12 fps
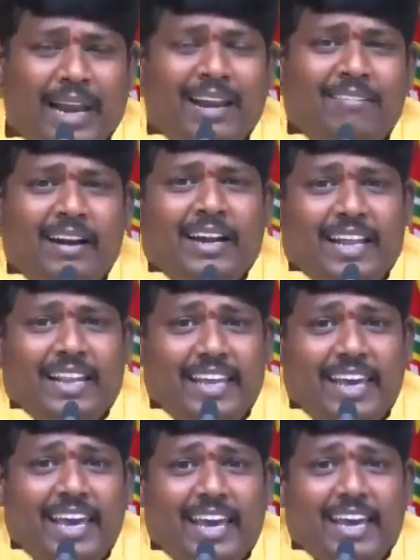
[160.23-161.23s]
బెల్లం అండి
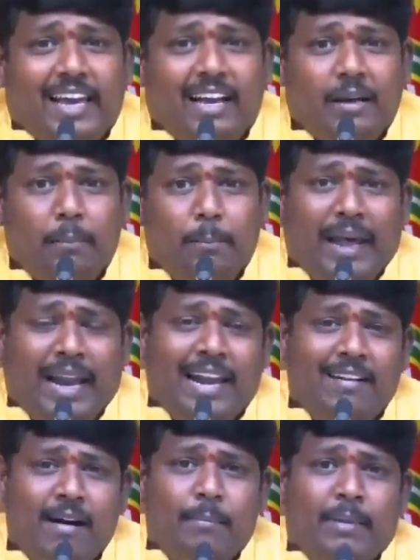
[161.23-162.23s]
అది
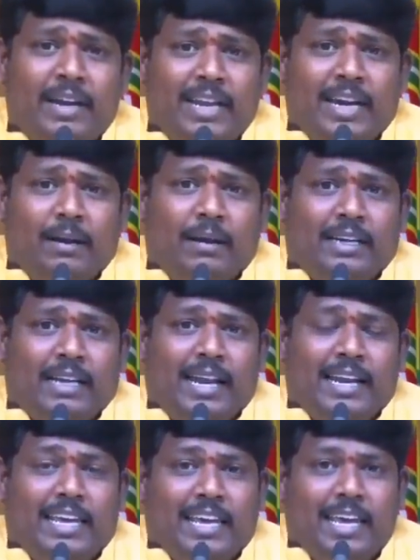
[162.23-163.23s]
బెల్లం అమ్మనీయడం
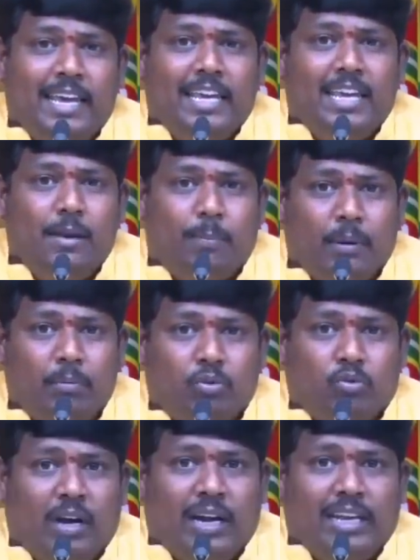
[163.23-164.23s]
అంటానికి ఈ
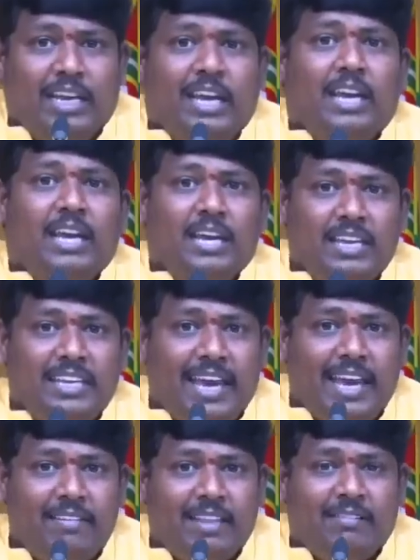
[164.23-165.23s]
ప్రభుత్వానికి
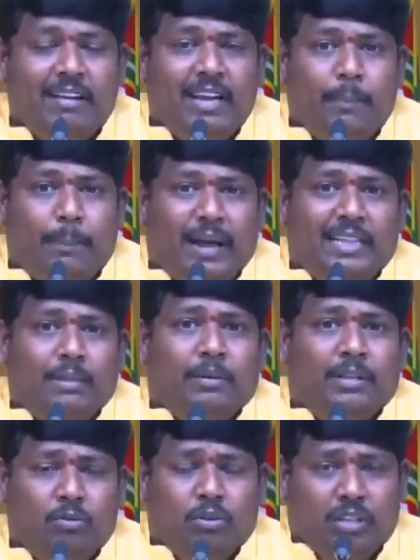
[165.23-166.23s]
ఏ విధమైన
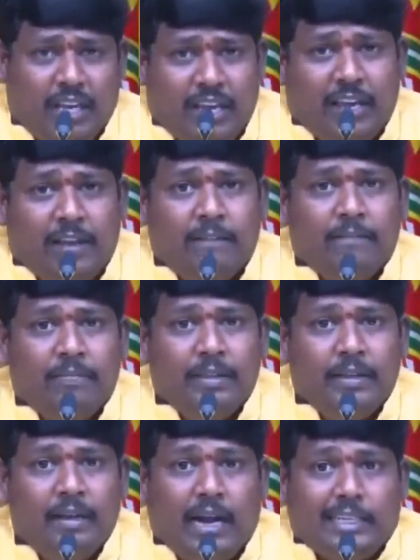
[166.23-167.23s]
ప్రాతిపద ఉంది
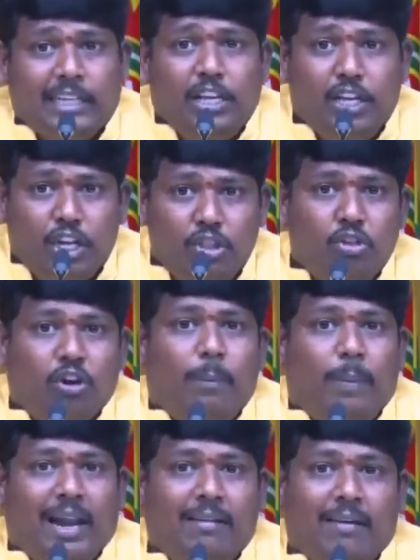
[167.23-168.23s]
అసలు
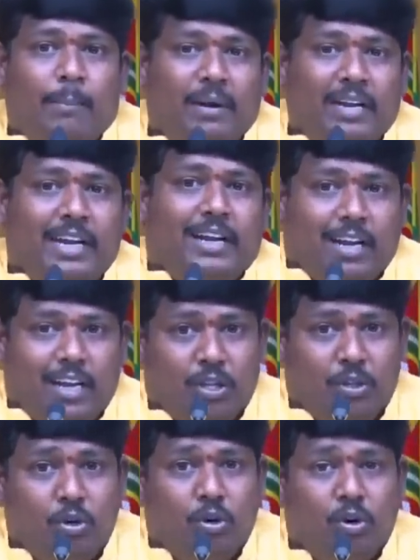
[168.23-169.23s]
ఎందుకు బెల్లం
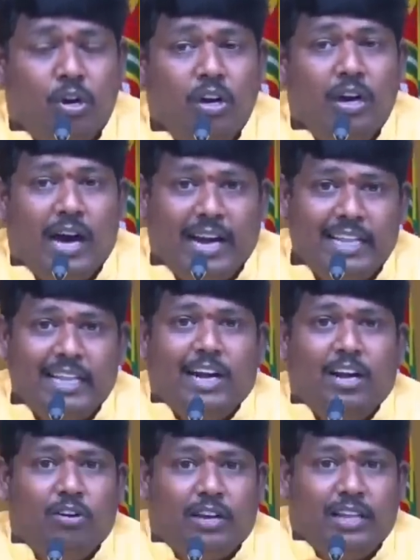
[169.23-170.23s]
అమ్మనియట్లేదు అనే
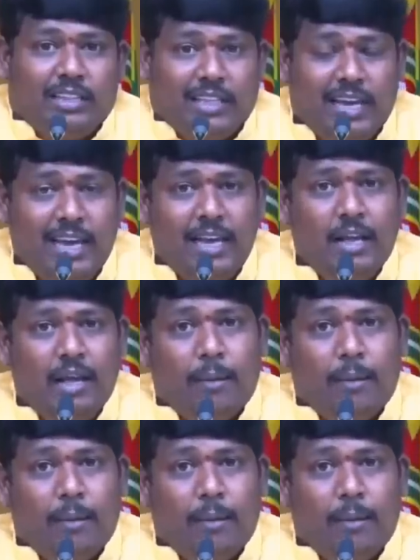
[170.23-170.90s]
దానిలోకి వెళ్తే